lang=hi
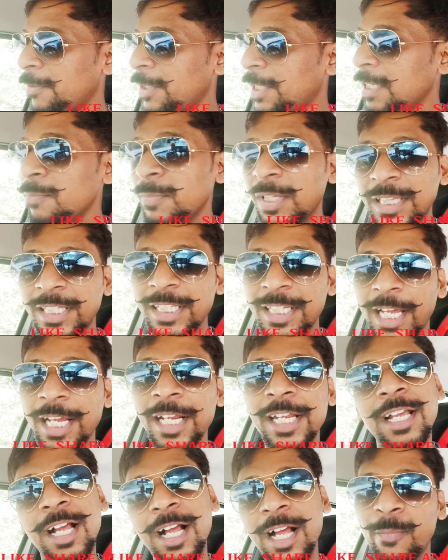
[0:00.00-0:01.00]
विटी मिलती
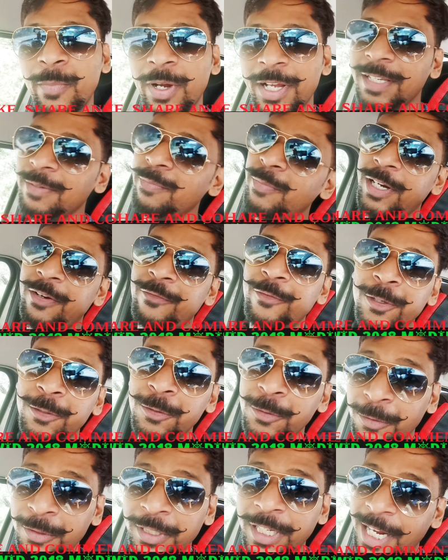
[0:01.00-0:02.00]
है कि हाँ भाई मेरे
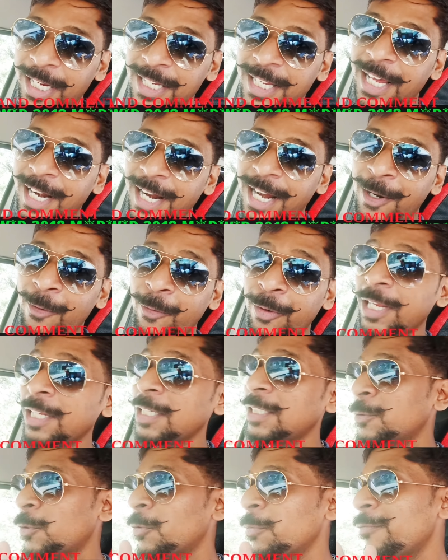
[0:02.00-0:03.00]
वीडियोज़ को देखा जा रहा है
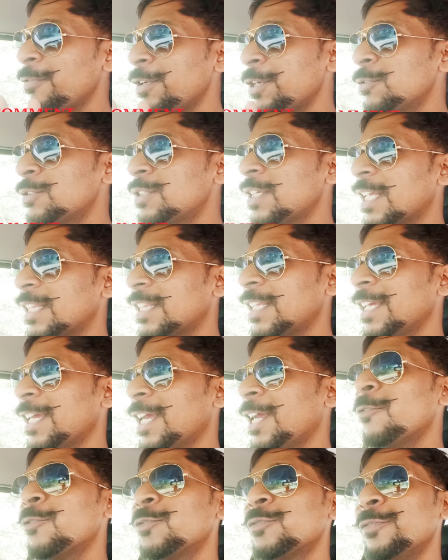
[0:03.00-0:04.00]
क्योंकि जो भी व्यूज़ आते
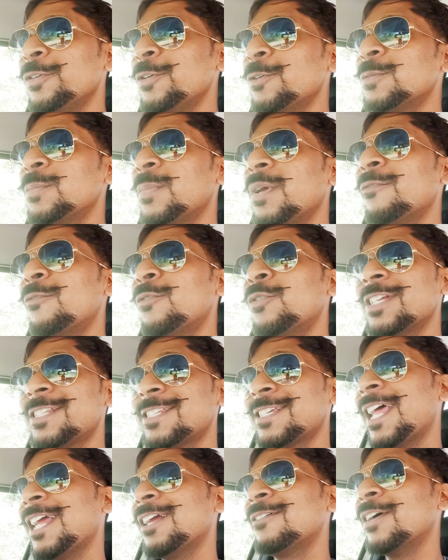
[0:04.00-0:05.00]
हैं उस व्यूज़ में वो
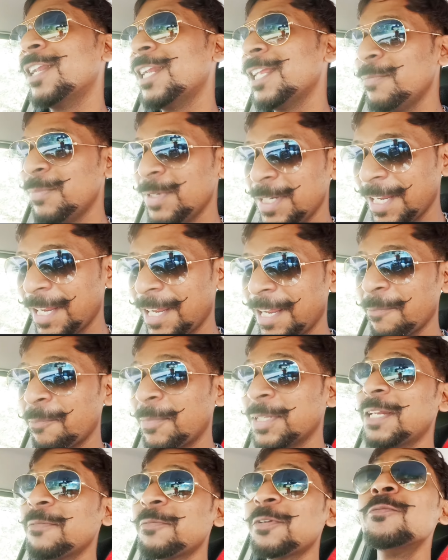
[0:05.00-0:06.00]
डिसलाइक वाले भी हैं
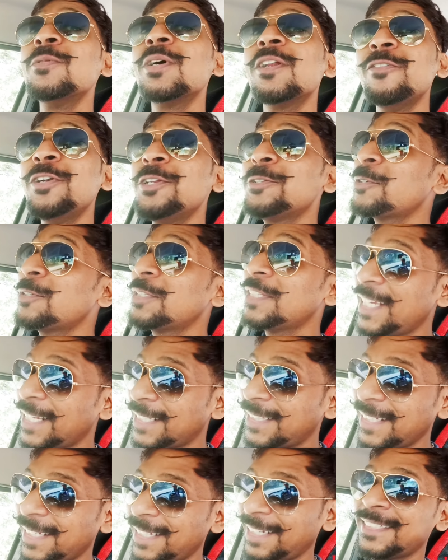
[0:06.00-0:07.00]
मतलब कि मेरी वीडियोज़ को
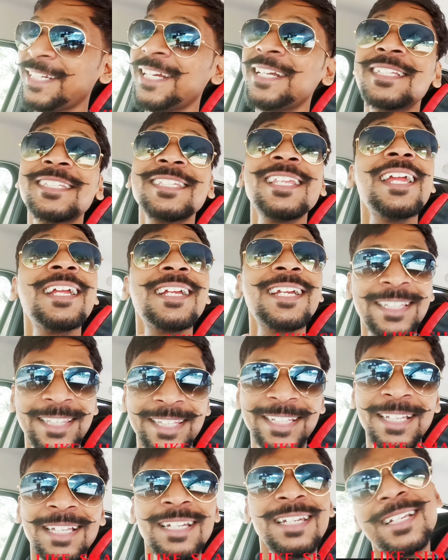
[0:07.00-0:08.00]
देखते हैं चाहे डिसलाइक
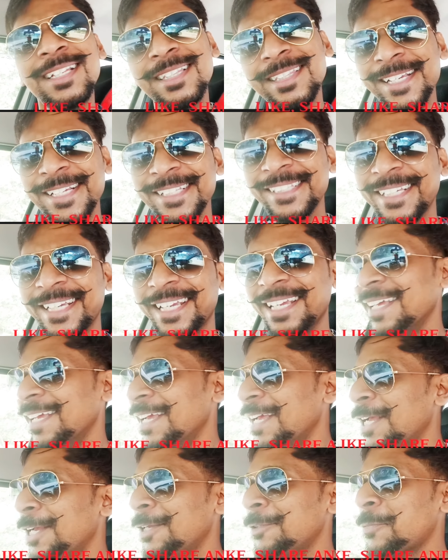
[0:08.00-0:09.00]
करते हैं लेकिन देखते
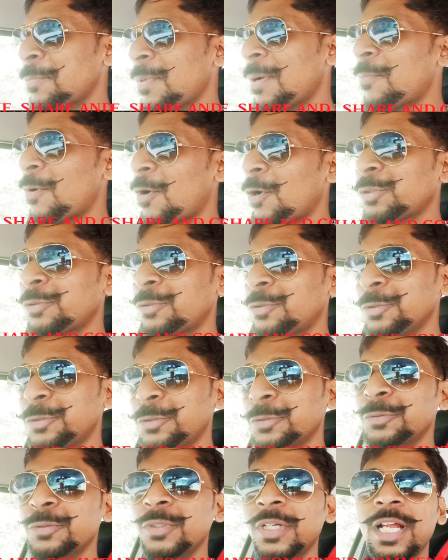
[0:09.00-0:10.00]
हैं तो मैं बहुत
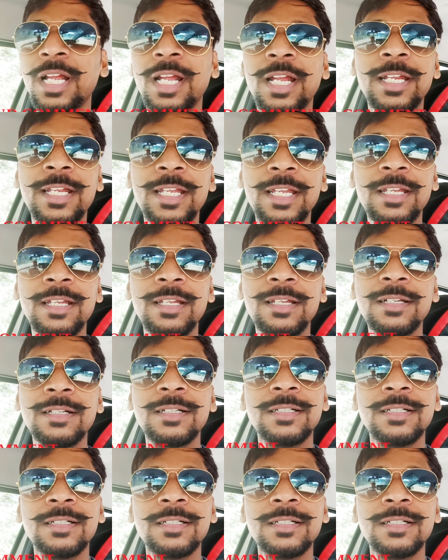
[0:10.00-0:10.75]
खुश हूँ कि